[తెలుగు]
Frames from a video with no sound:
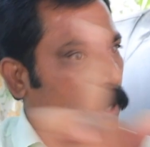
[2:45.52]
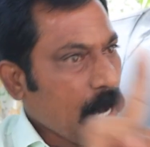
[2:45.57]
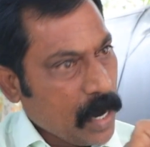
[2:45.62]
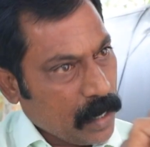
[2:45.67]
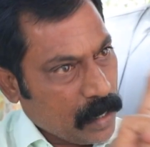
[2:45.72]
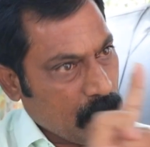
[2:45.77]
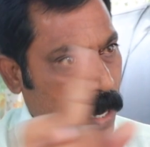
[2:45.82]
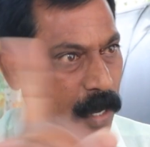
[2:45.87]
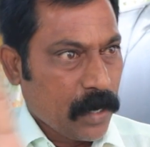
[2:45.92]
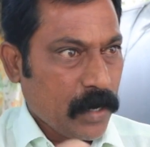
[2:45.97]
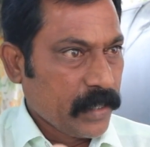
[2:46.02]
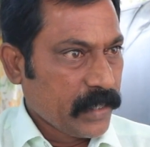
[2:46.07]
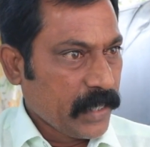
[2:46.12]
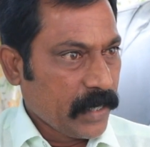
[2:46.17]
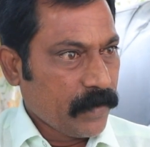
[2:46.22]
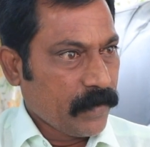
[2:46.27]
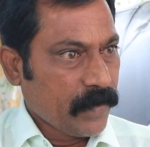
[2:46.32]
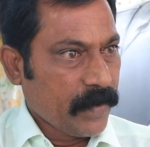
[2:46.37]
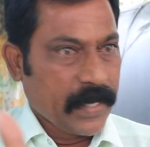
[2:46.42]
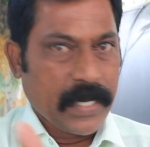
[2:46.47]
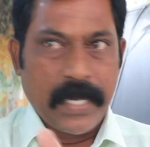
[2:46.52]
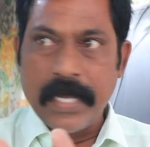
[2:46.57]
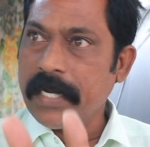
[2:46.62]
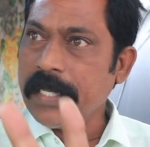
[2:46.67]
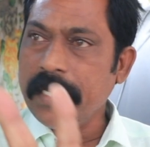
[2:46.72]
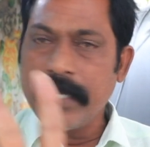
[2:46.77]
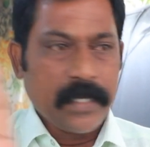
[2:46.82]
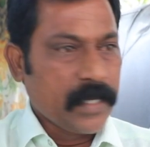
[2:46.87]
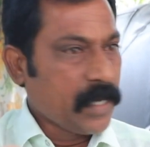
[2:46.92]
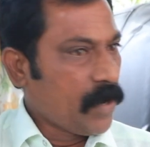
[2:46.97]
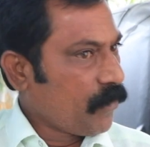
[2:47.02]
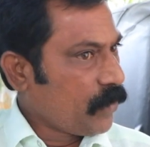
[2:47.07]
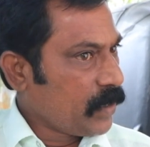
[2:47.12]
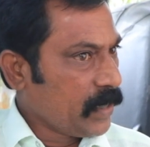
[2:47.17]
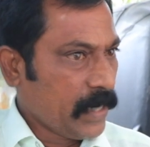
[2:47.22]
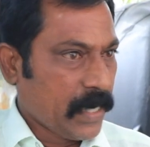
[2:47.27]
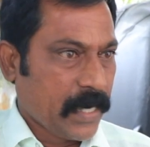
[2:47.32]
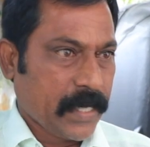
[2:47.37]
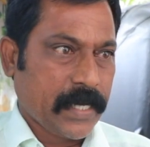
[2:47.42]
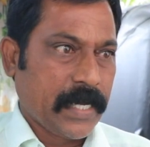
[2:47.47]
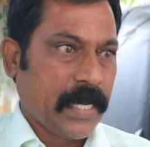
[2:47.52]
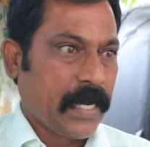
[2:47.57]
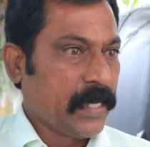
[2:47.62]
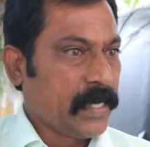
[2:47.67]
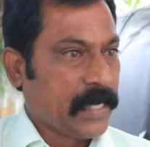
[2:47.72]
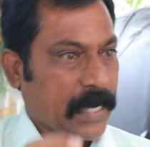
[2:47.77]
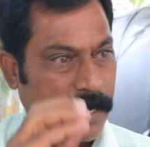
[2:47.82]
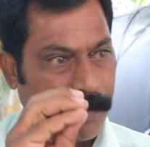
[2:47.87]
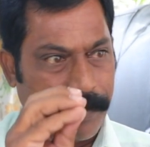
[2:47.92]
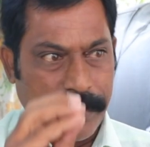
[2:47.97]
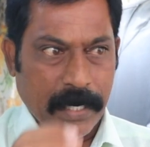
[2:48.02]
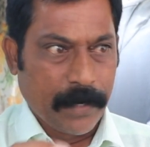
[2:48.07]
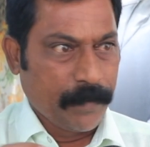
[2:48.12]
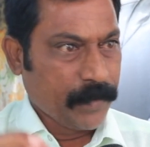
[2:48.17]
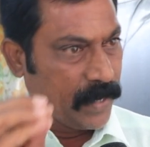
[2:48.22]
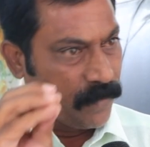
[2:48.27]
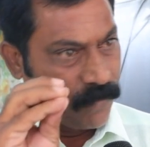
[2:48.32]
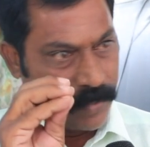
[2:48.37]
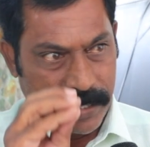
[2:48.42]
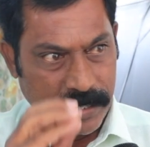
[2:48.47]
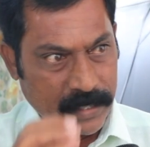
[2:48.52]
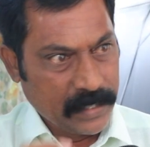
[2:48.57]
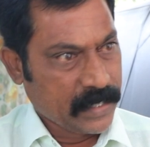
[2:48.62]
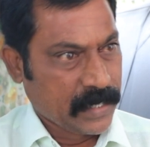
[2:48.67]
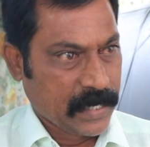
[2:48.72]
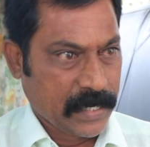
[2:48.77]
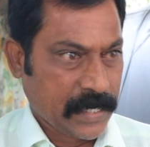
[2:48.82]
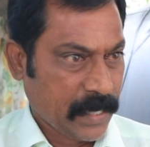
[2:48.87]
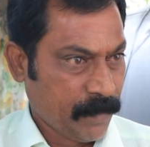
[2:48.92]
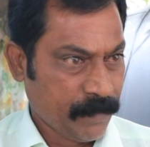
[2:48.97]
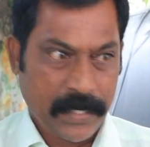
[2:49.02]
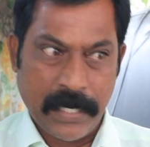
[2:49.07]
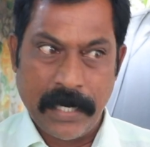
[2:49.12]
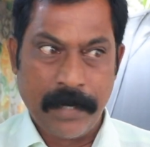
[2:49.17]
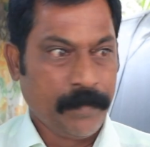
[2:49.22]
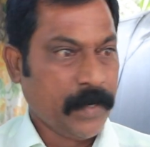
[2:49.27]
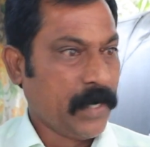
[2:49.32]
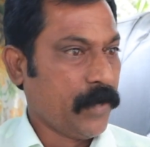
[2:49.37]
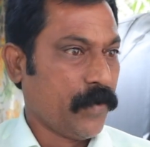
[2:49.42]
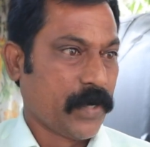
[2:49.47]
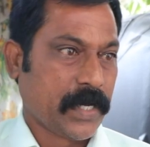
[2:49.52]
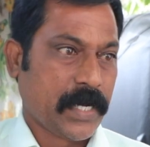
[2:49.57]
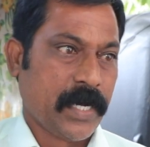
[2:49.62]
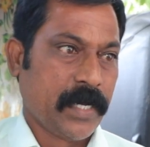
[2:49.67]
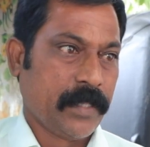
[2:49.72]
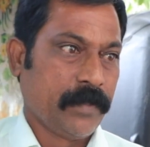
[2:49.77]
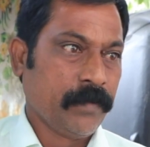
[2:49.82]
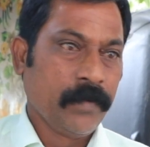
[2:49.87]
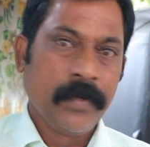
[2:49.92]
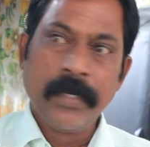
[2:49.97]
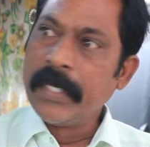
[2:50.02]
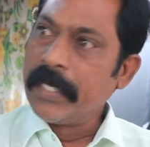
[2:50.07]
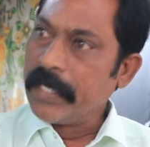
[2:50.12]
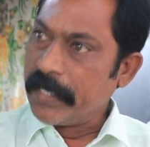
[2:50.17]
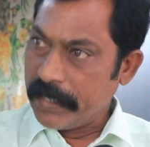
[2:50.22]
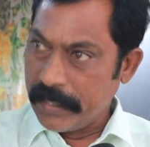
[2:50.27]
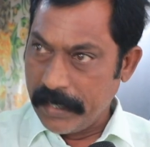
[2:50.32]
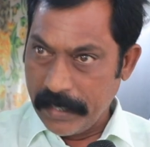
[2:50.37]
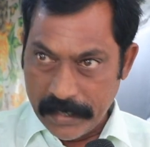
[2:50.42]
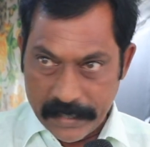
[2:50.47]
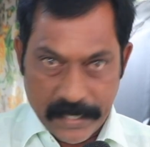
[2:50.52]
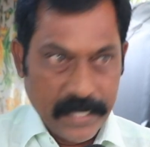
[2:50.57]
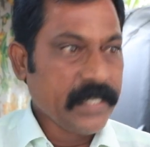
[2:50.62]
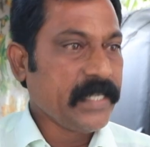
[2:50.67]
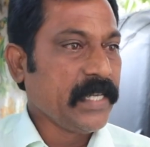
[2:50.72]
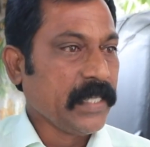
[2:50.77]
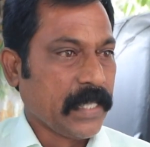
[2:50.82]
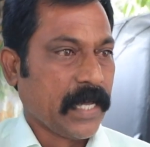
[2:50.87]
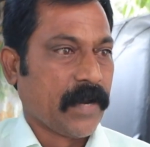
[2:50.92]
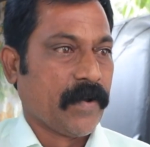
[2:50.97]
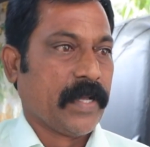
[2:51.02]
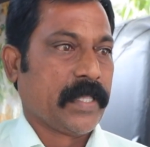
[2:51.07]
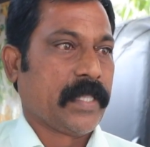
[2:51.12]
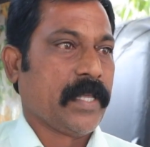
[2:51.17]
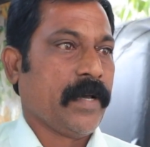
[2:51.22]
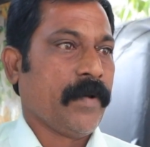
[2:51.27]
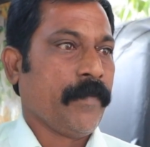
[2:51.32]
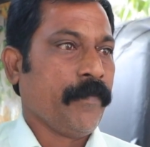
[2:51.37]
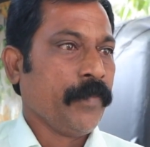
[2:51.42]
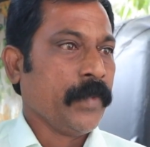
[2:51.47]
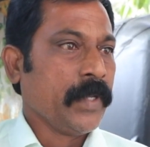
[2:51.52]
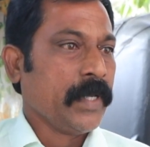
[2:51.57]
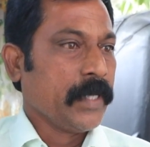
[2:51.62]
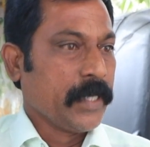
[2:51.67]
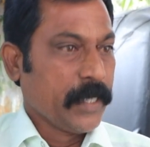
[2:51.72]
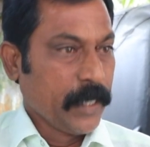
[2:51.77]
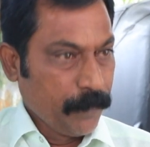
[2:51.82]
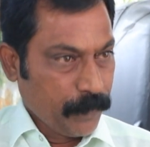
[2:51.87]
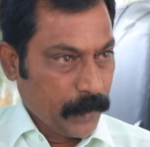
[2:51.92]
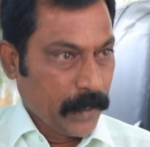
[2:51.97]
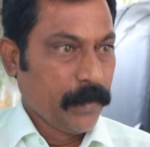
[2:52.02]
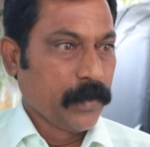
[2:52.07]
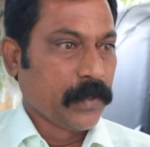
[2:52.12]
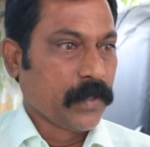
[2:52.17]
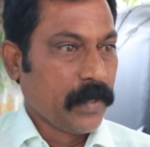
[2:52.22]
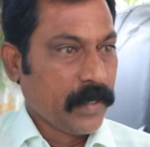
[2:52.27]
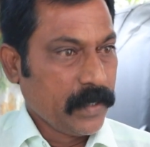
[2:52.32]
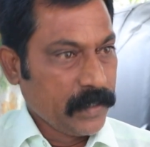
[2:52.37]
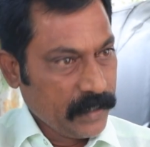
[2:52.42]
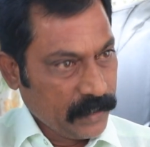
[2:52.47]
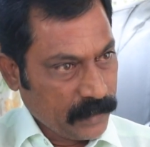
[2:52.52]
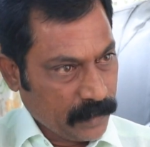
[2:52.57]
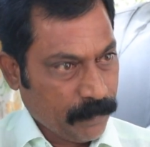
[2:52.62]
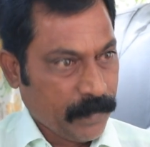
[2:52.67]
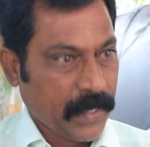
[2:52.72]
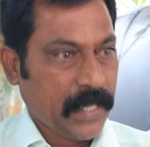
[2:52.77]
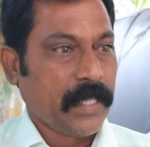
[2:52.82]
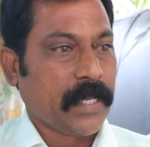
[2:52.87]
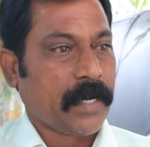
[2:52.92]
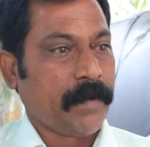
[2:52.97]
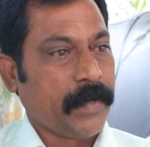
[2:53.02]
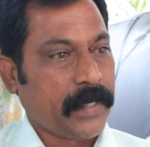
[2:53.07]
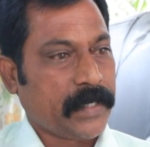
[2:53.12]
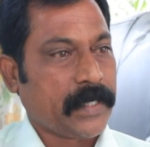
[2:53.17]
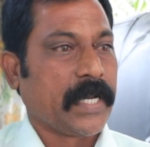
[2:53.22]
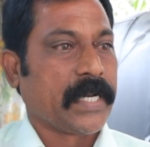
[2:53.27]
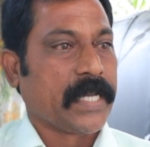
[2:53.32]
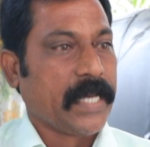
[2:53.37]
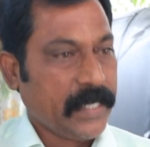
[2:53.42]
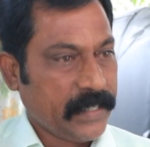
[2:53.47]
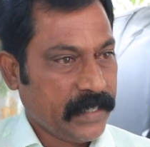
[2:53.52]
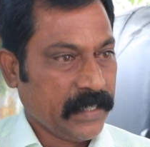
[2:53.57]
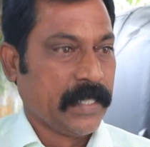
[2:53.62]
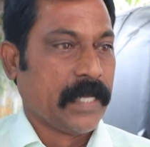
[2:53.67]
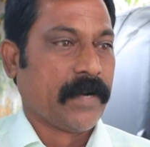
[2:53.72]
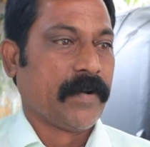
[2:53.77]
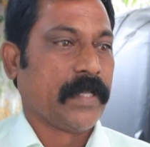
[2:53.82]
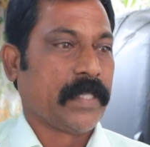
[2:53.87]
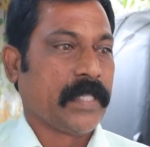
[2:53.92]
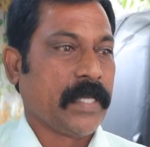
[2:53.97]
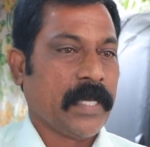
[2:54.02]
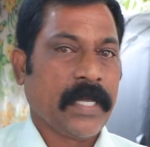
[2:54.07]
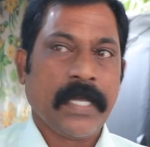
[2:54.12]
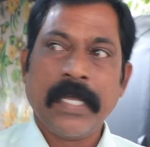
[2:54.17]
ఆ కారులో తిరగడమే కానీ ఎవరి ఇళ్ళకి కానీ గడప గడపకి ఎవరి ఇంట్లోకి కనబడేవాడు కాదు ఈయన గెలిచిన తర్వాత ఈ ప్రభుత్వంలో ఈ సింహాద్రి రమేష్ గారు గెలిచిన తర్వాత